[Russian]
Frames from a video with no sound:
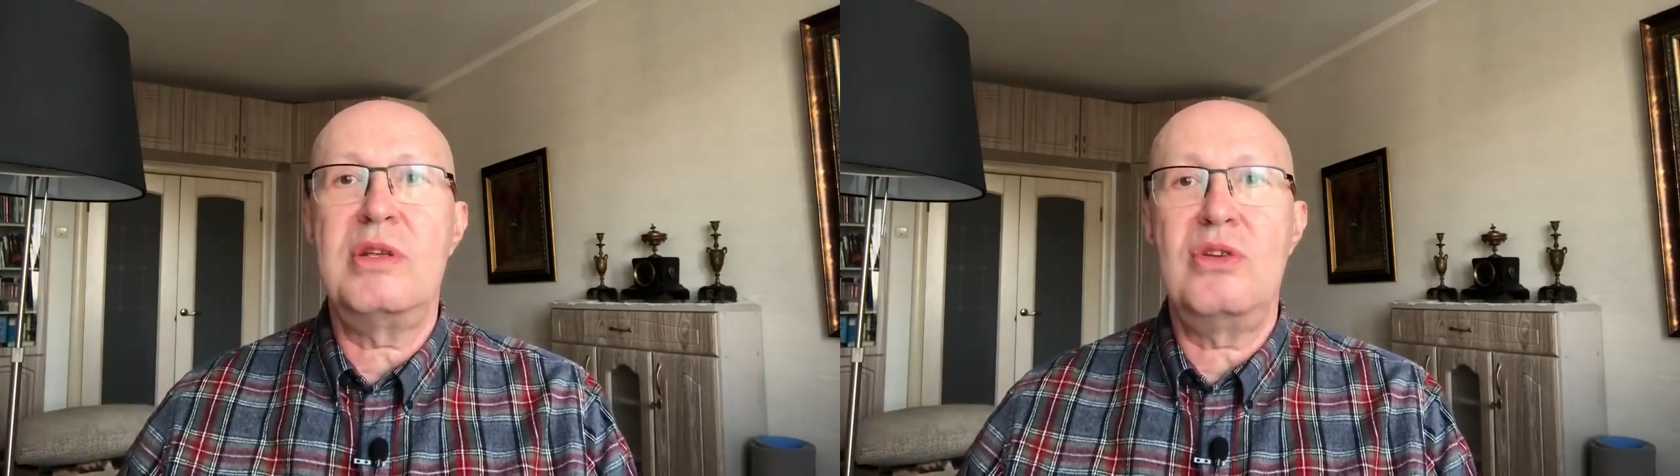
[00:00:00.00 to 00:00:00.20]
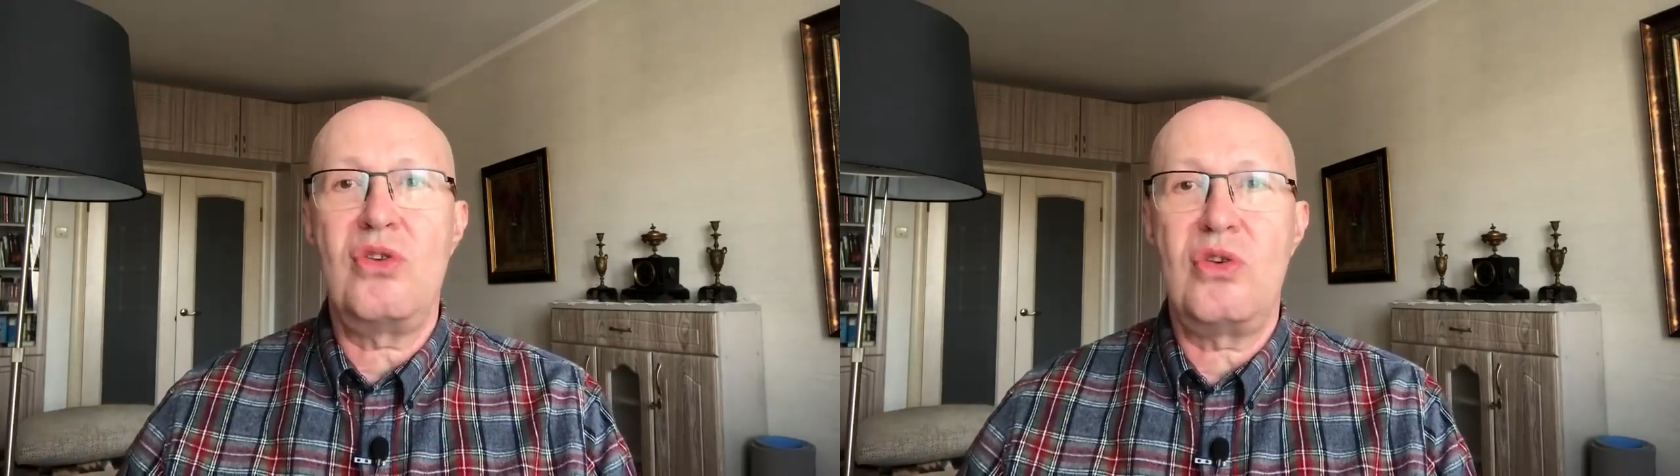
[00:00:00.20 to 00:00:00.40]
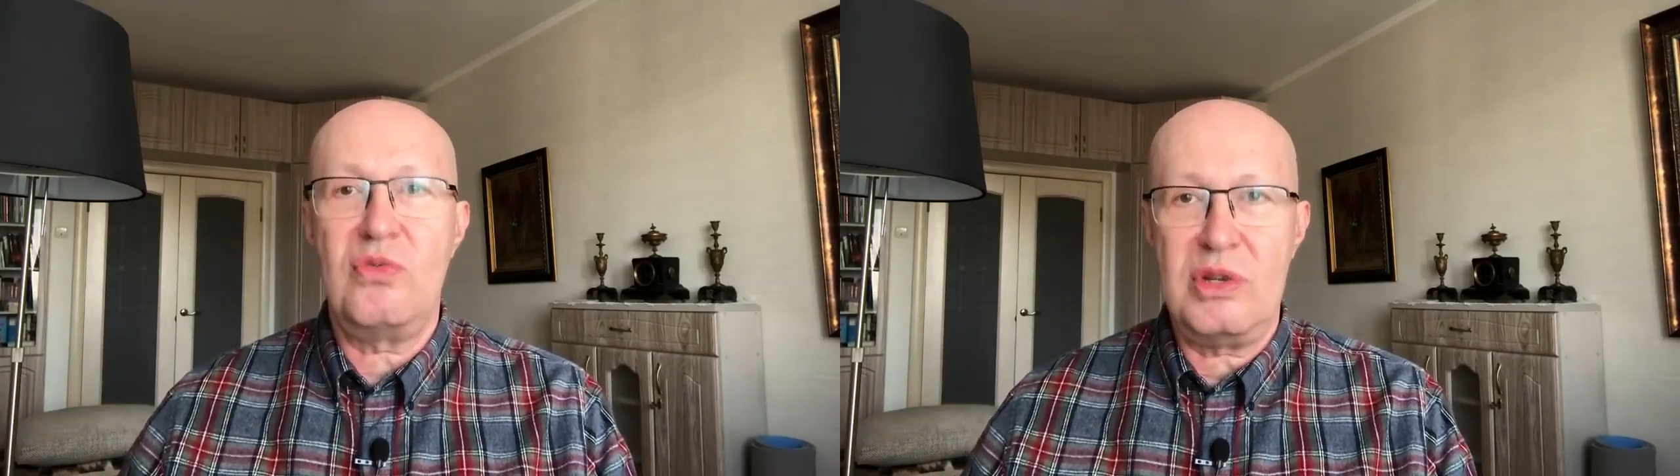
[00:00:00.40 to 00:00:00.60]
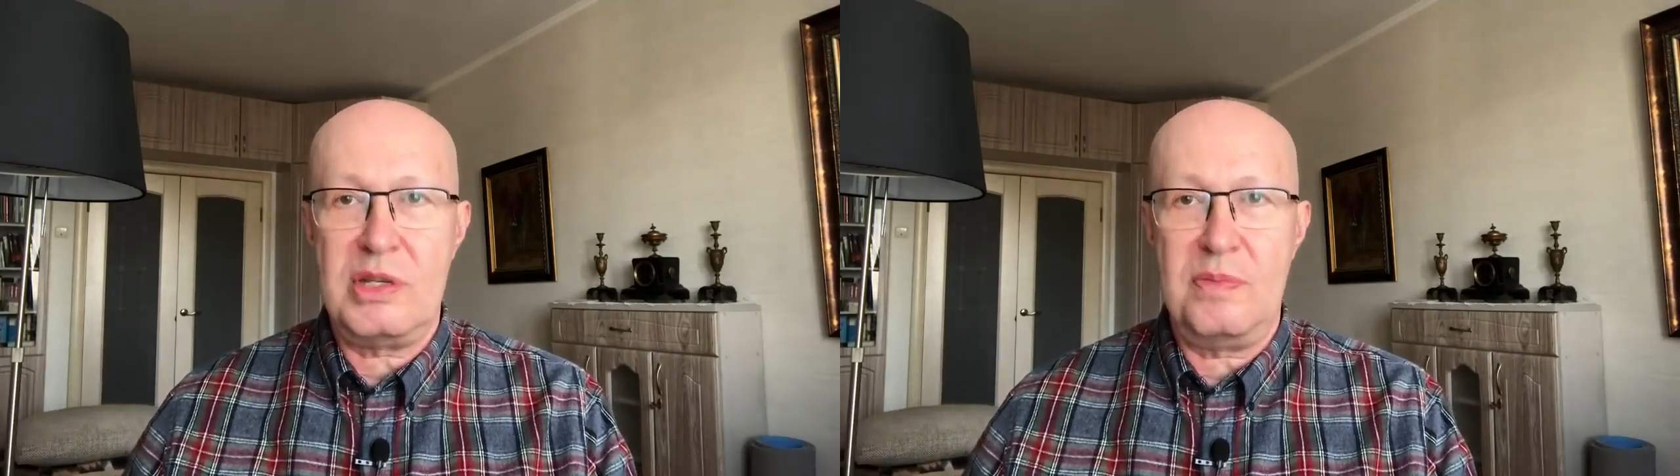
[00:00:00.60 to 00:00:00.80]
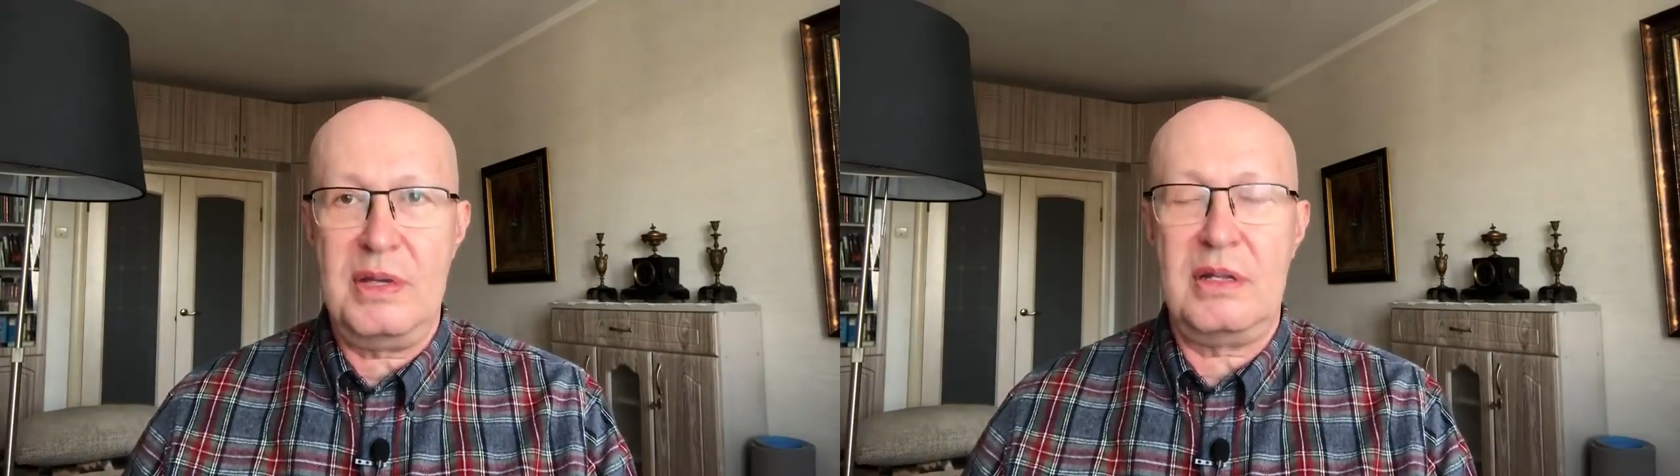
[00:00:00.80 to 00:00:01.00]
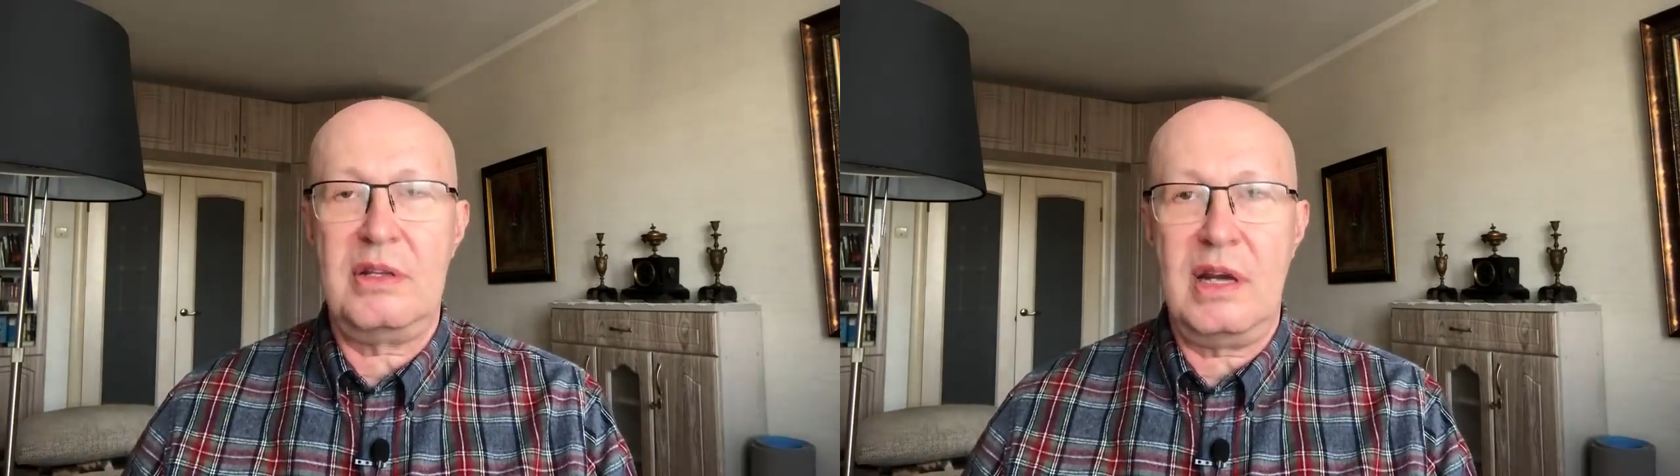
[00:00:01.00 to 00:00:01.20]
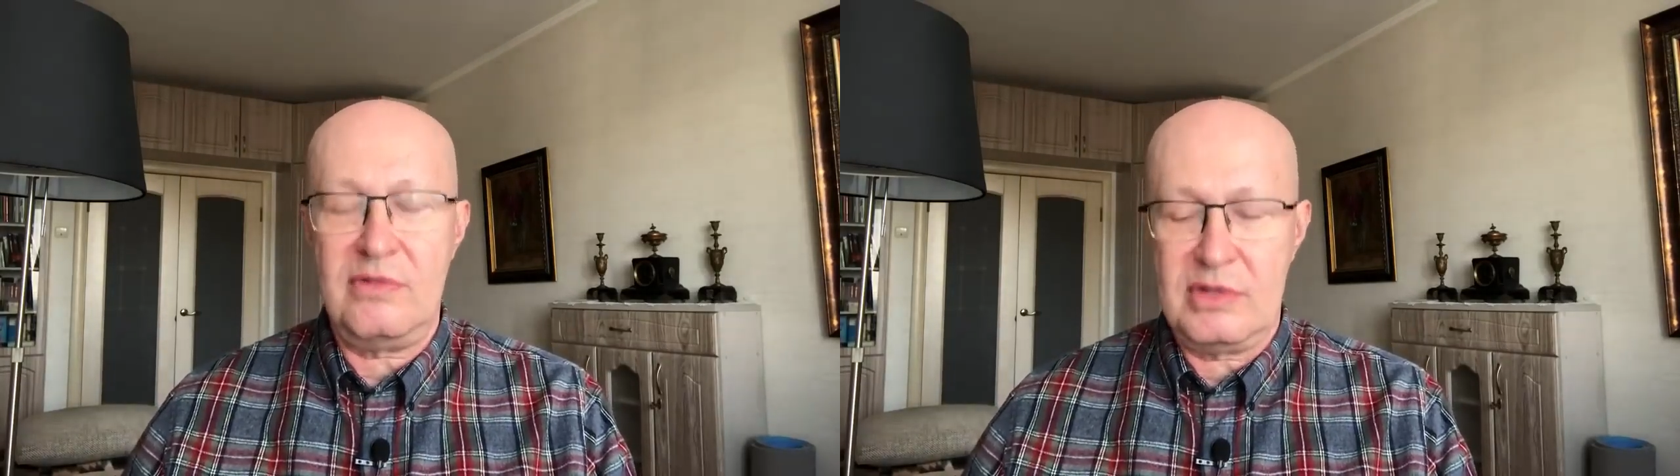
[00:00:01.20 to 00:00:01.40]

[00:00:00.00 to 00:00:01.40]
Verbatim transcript: ничего теперь нам